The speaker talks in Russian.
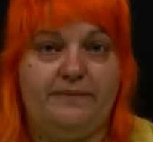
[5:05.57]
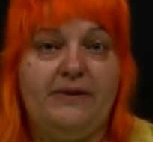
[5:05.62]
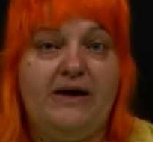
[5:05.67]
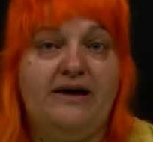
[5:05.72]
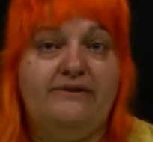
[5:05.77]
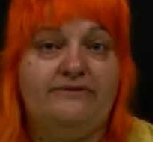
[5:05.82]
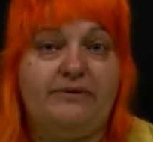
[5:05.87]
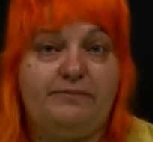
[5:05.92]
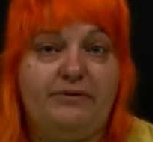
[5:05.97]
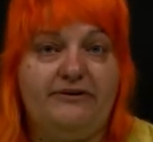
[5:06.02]

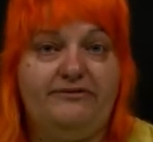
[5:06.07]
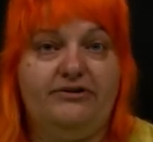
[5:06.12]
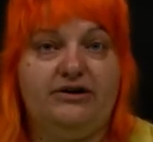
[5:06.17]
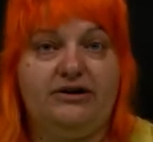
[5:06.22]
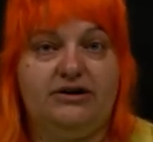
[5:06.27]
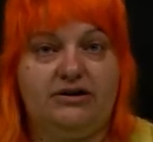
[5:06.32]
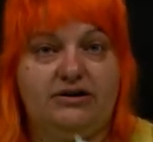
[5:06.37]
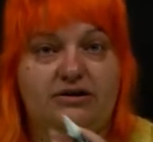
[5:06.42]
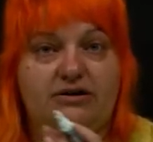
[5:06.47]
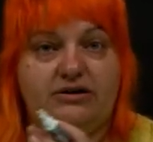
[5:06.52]
Во-первых,
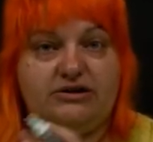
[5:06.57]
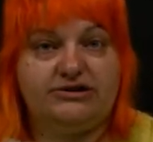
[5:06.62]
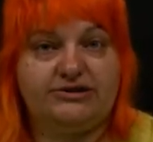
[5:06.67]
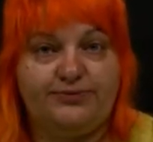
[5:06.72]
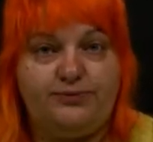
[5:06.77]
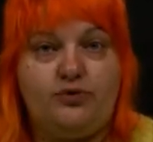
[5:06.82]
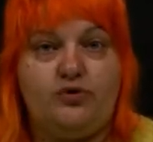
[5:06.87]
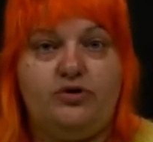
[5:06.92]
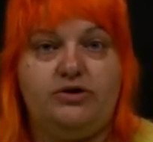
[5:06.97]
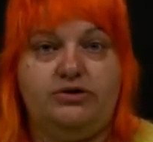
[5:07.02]
э,
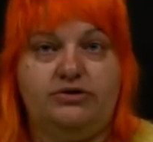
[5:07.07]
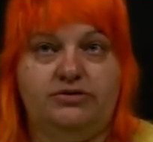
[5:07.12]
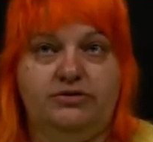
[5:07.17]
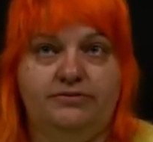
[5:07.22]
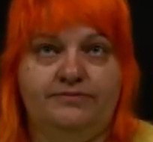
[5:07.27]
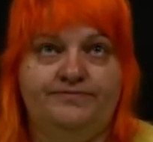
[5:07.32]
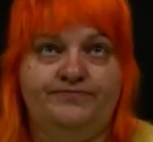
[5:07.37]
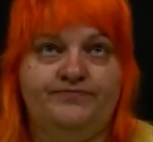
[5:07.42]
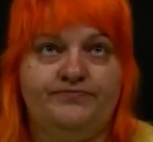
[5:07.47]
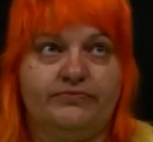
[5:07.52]
свой
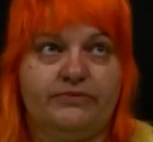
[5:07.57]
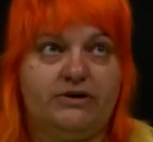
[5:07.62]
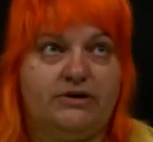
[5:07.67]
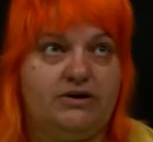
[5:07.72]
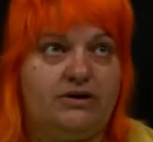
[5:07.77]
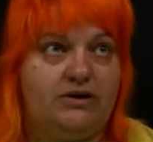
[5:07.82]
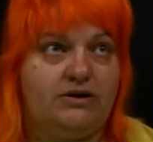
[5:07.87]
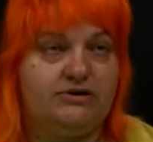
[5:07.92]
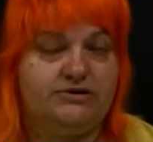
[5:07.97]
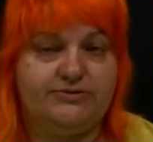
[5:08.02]

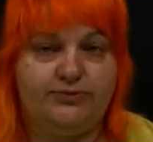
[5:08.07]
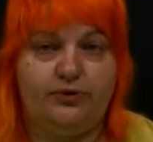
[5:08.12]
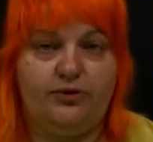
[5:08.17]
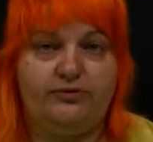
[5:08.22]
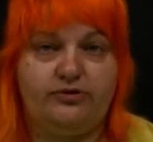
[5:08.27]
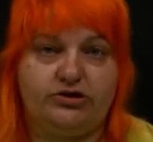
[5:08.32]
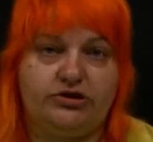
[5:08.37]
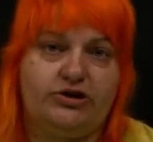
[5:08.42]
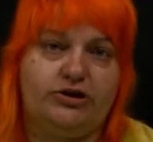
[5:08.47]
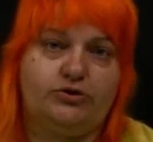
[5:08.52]
а, свой вот
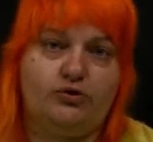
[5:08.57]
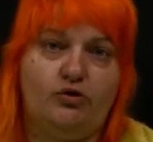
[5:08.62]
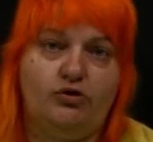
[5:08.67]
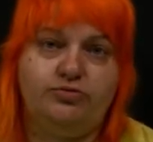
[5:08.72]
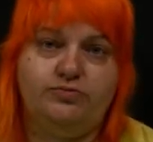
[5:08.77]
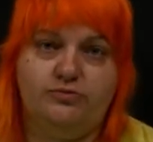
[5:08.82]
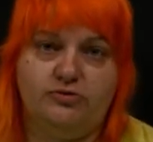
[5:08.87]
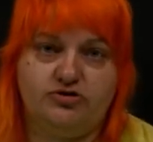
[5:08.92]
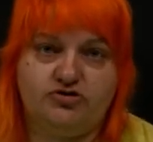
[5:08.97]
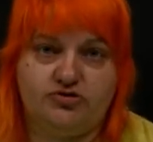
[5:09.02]
этот код
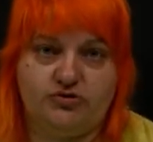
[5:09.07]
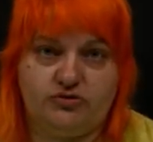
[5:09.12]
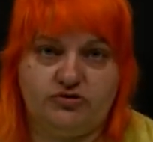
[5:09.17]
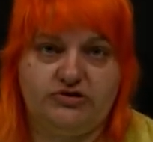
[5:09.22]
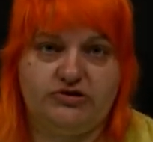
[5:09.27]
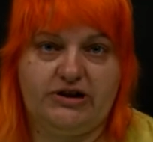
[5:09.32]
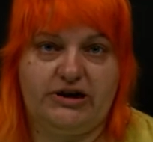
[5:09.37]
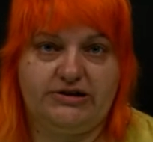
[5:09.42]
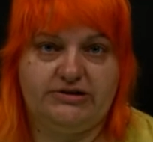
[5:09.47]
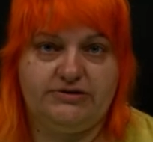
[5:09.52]
можно
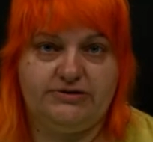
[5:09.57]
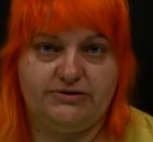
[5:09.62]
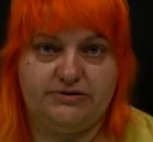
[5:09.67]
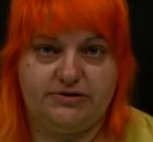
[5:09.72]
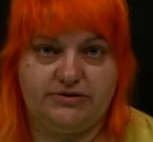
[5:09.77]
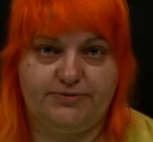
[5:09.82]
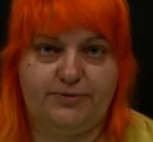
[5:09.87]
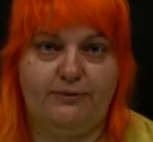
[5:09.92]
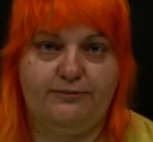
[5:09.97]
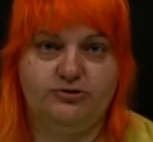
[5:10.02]
узнать с
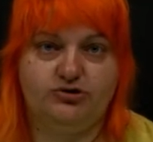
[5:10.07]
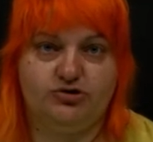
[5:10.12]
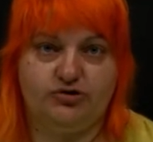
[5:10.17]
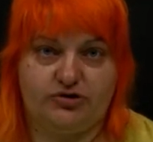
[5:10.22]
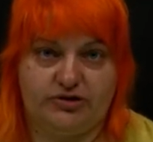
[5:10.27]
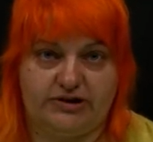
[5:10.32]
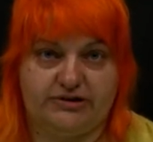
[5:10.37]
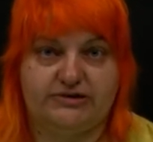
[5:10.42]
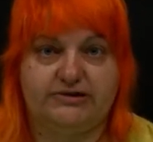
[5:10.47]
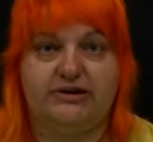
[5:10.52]
помощью
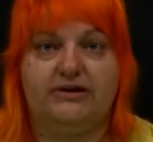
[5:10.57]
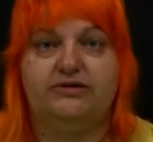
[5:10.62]
теста.